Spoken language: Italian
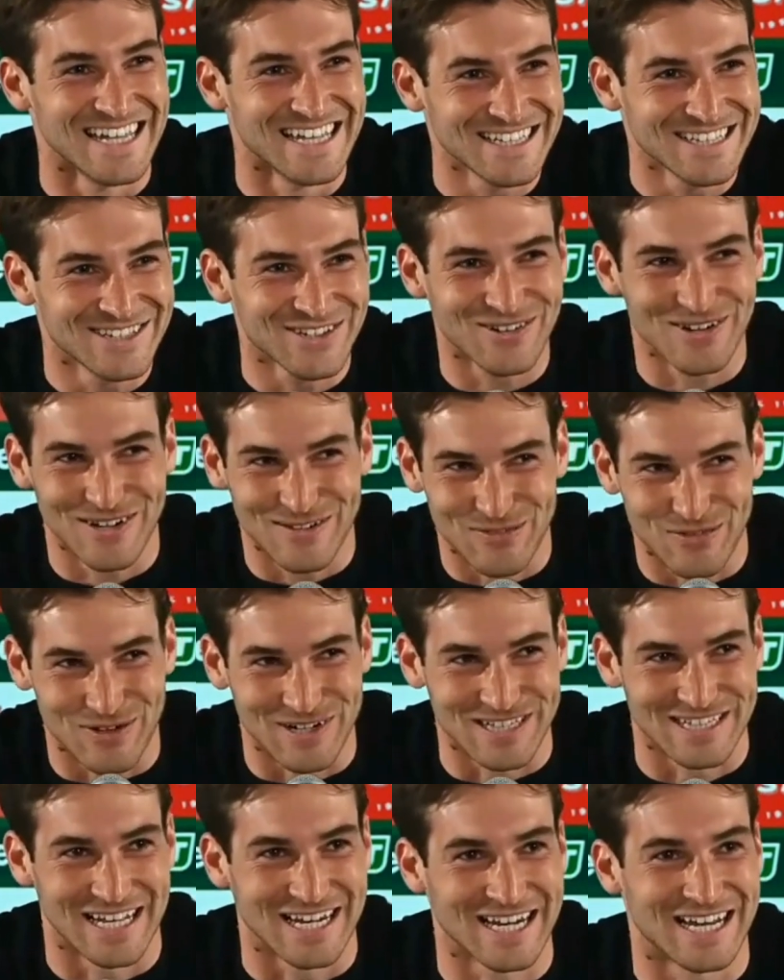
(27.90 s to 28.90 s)
dentro e
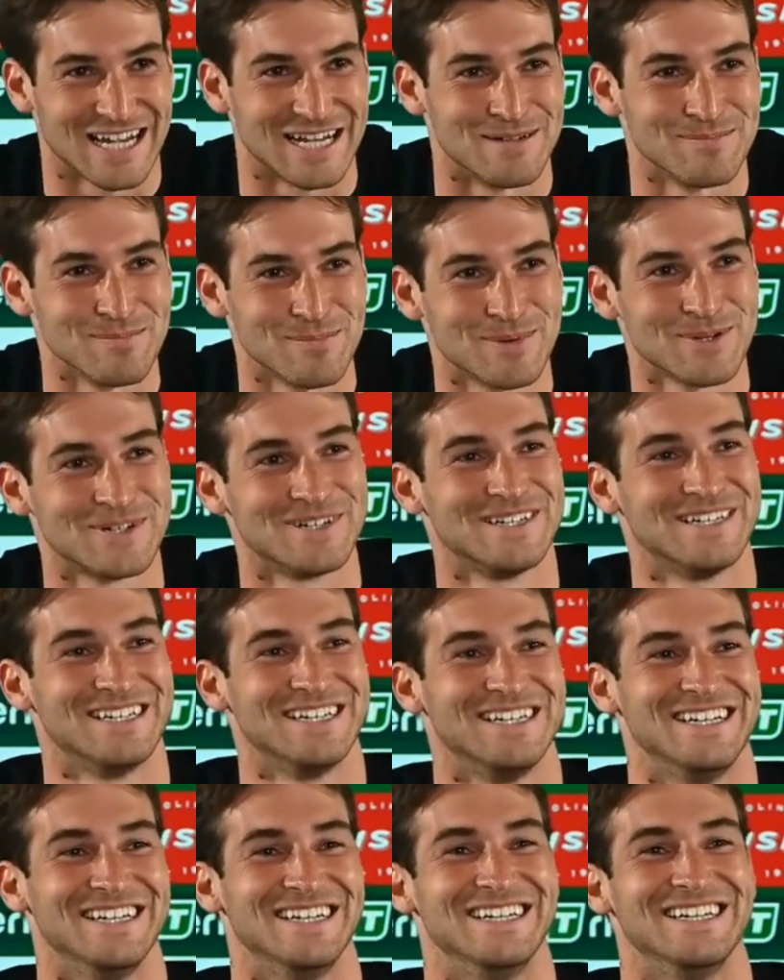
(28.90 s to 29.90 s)
fuori dal
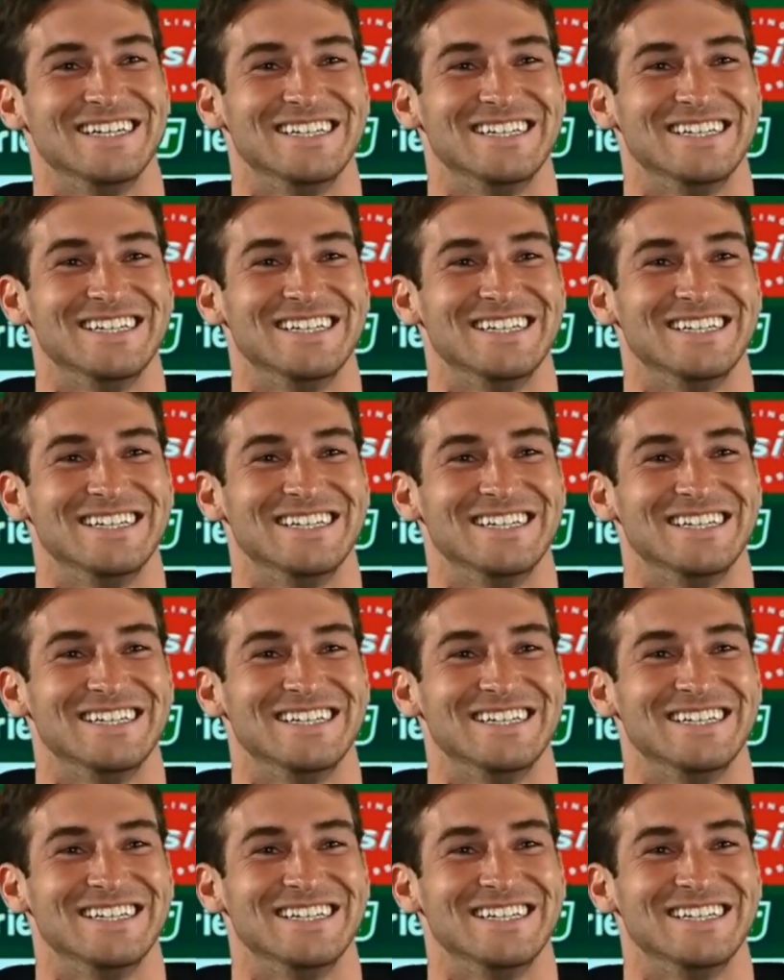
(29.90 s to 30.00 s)
campo.